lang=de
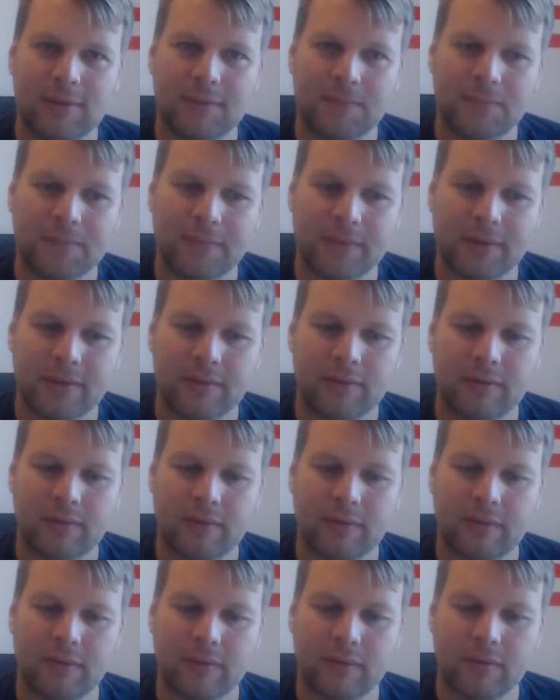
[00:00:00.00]
dass
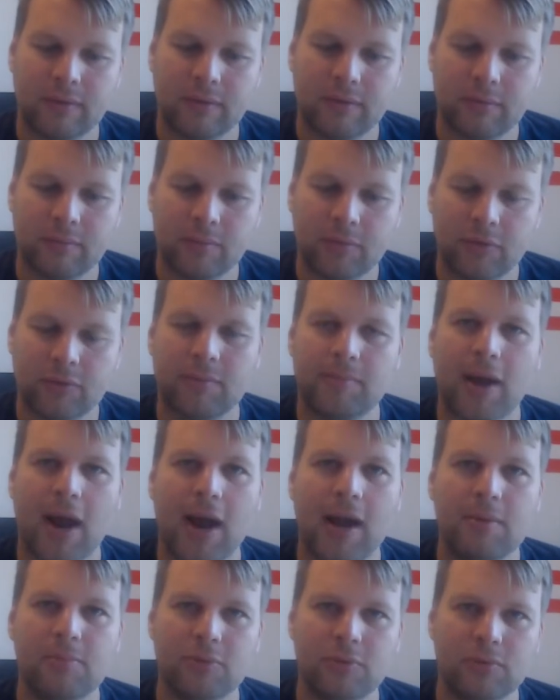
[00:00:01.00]
es dass man so im
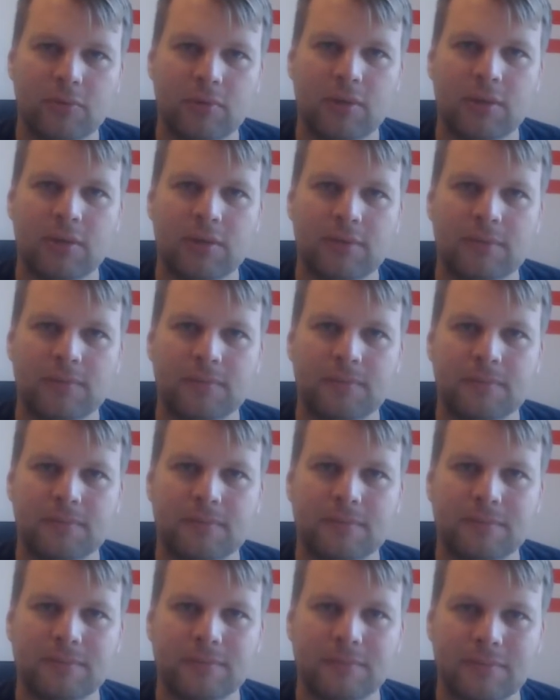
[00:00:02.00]
Halbdunkeln
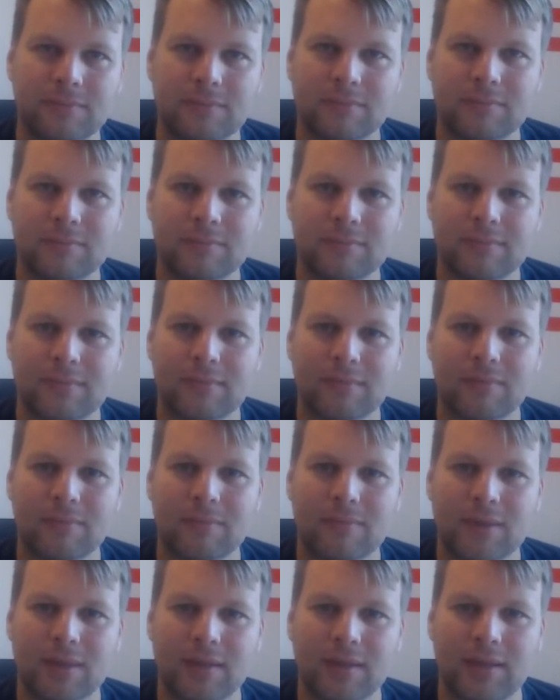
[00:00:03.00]

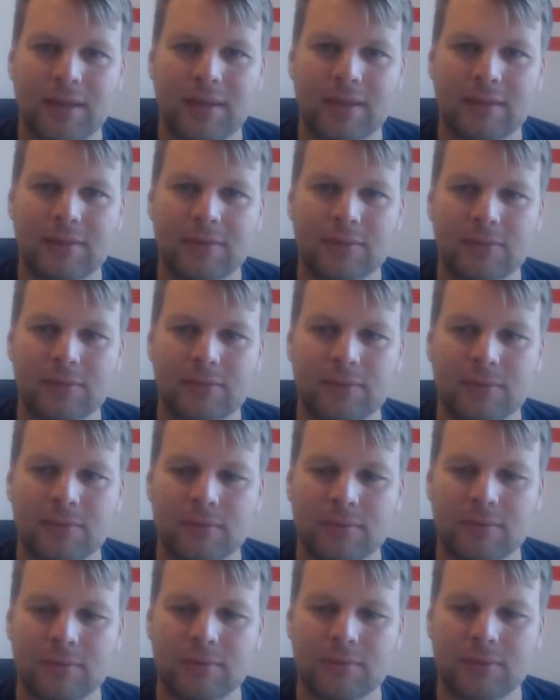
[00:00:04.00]
geht
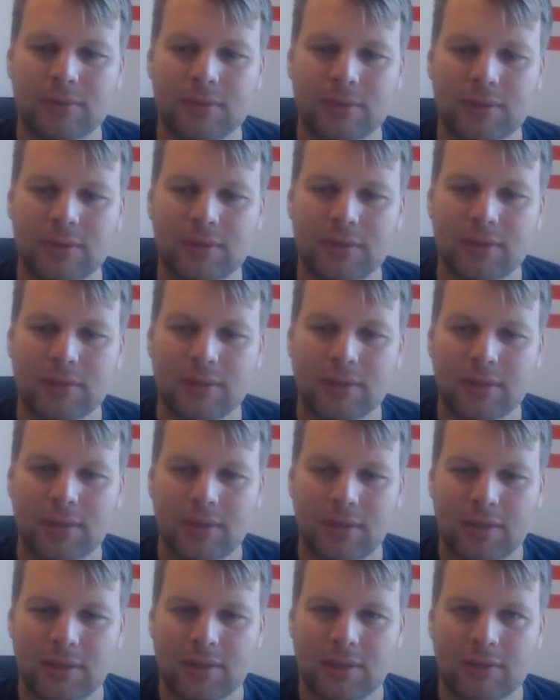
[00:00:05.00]
und
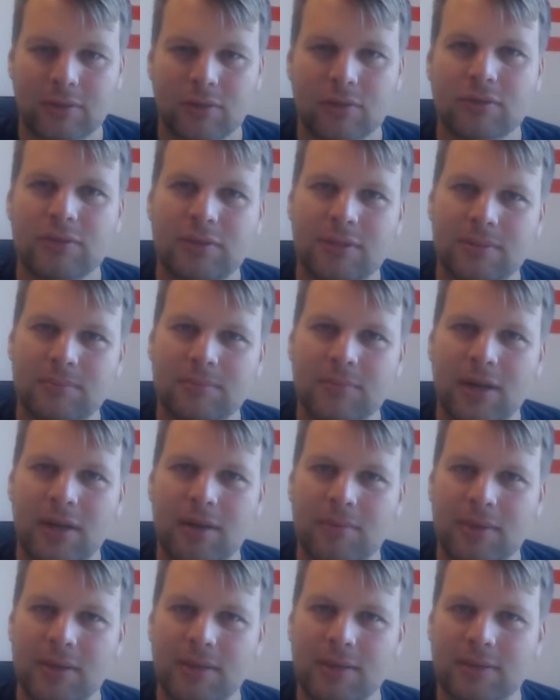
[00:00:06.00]
trotzdem
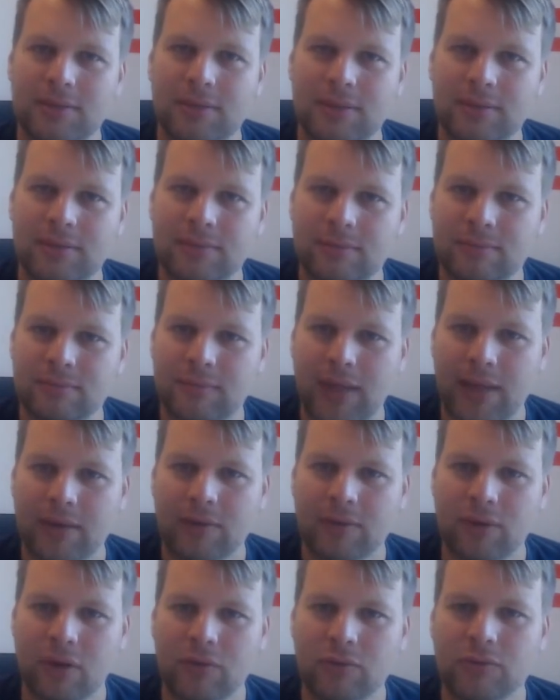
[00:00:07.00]
aber den Ein-
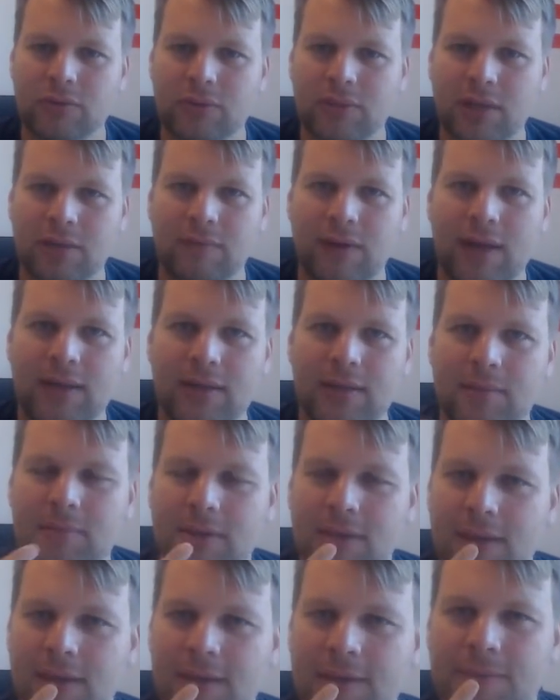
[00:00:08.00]
und Ausgang wahrnehmen
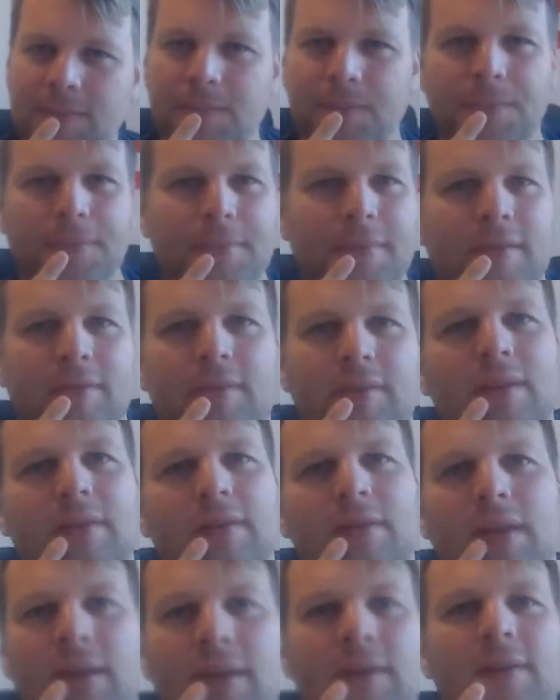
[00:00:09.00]
kann, dass
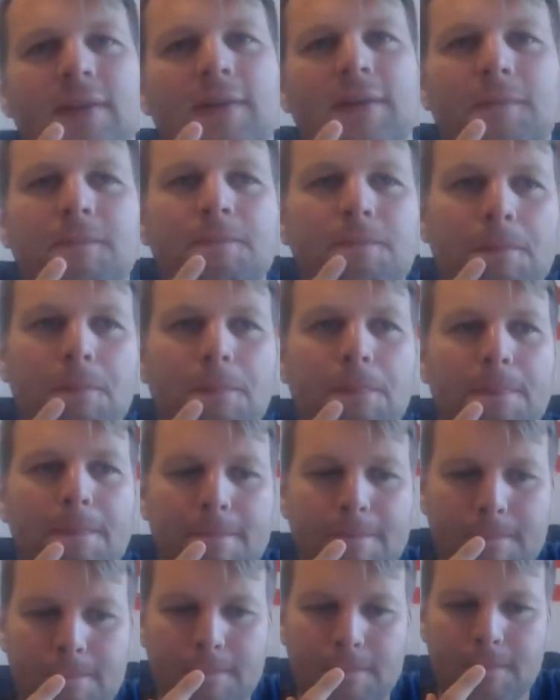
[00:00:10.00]
das eine,
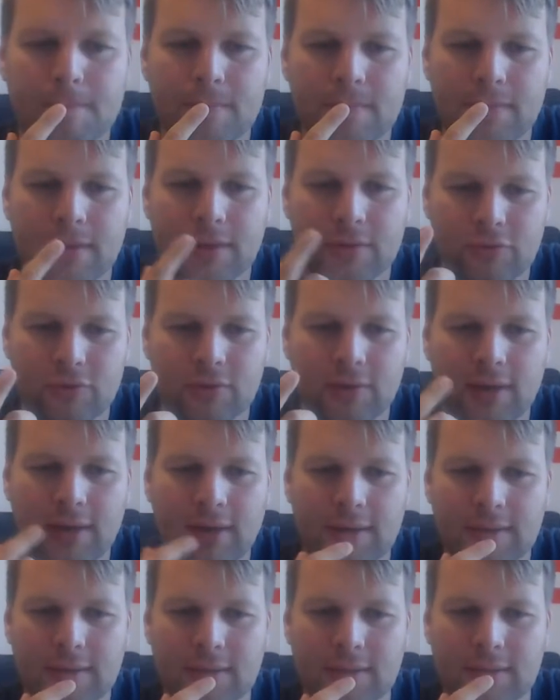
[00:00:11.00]
das schon
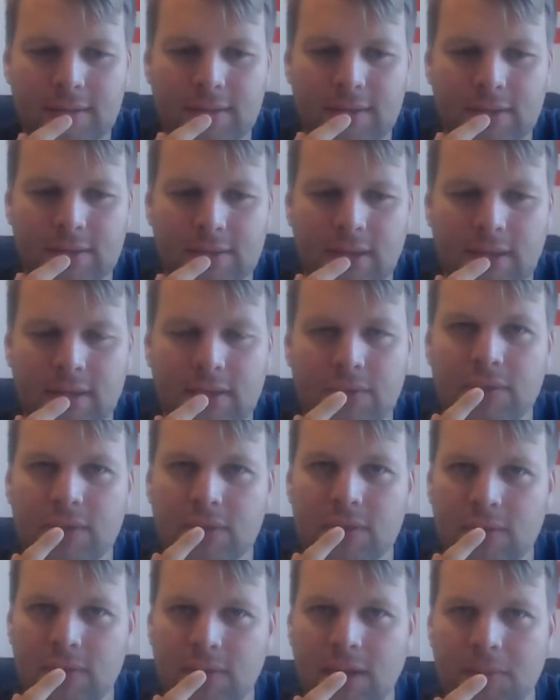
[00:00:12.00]
alleine eine sehr starke
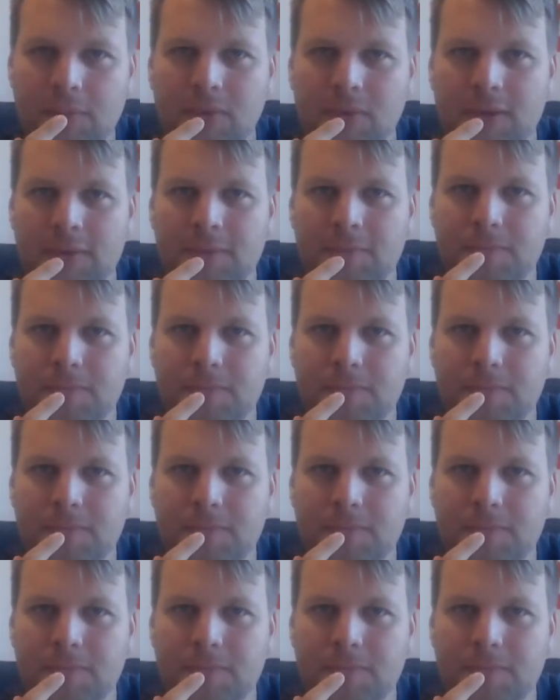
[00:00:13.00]
Wirkung haben kann.